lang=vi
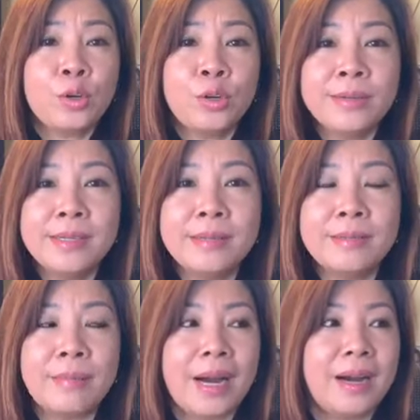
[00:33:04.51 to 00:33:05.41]
nếu
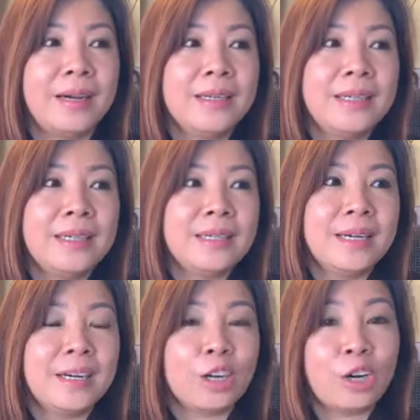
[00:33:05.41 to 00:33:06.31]
như mà
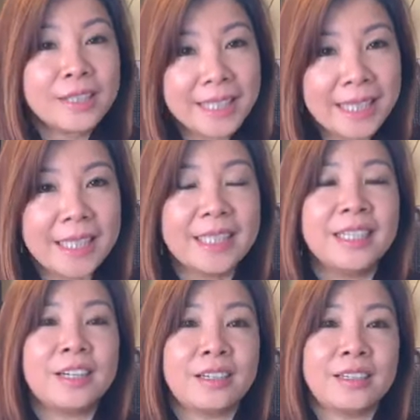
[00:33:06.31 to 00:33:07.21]
à, có tiền đó
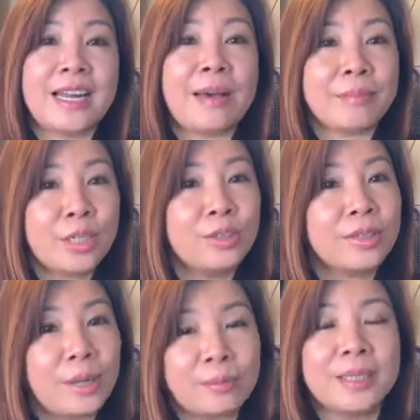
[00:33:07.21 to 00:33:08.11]
làm ra
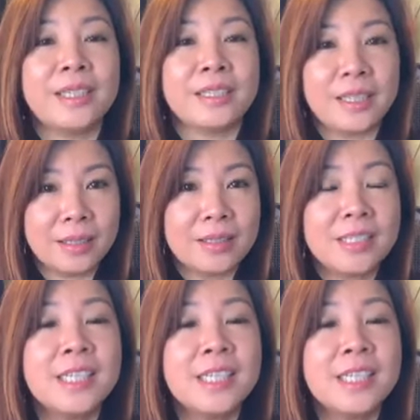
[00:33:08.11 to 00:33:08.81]
được đồng tiền chính,